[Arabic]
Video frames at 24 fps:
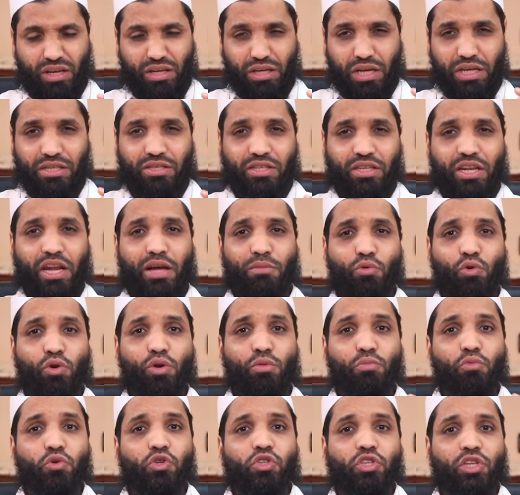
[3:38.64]
يسلم
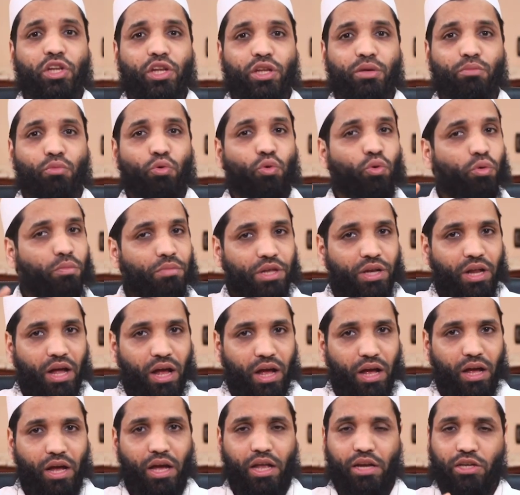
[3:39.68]
المسلم
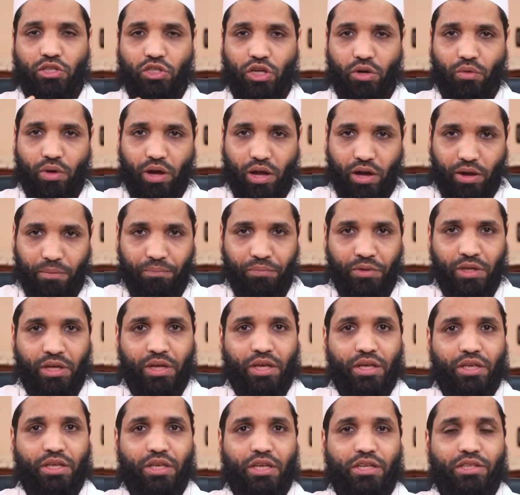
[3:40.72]
منها الجواب
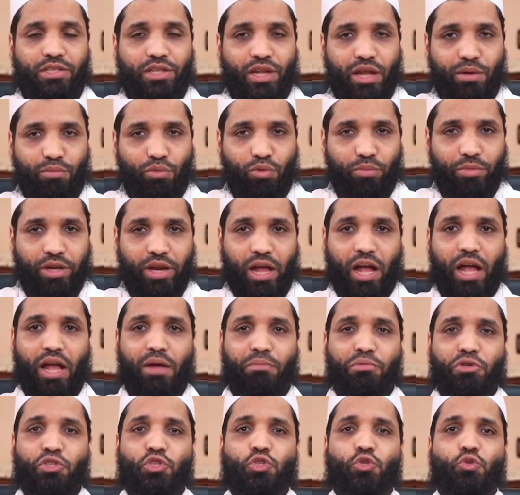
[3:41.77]
يسلم منها
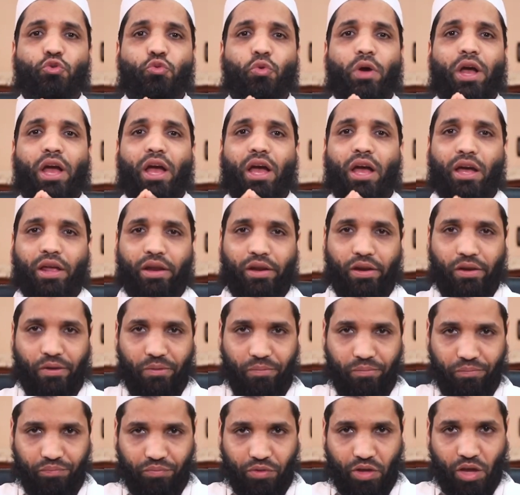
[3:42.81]
بالسؤال
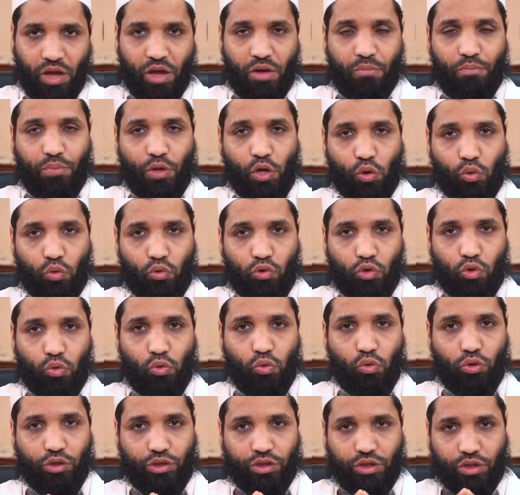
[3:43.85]

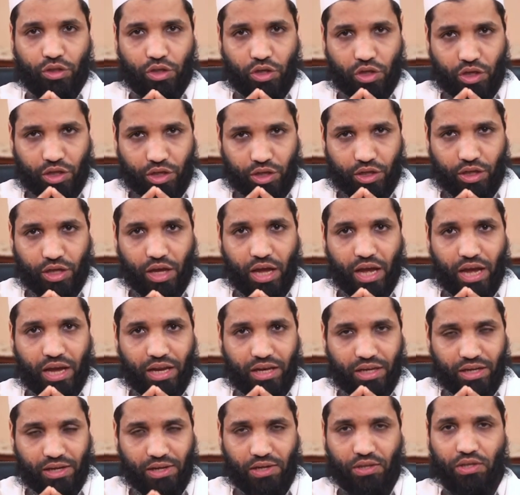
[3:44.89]
بالرجوع
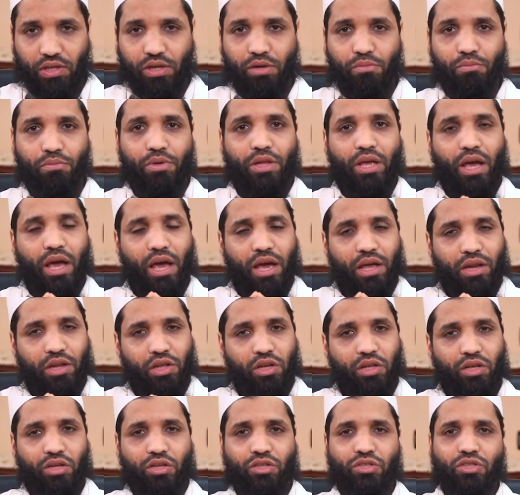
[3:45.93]
لأهل العلم لأهل
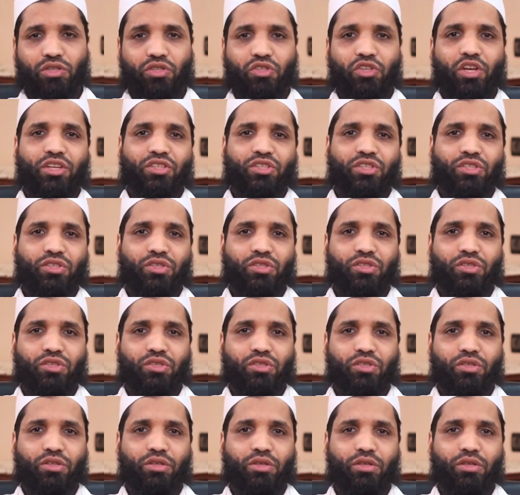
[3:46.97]
الاختصاص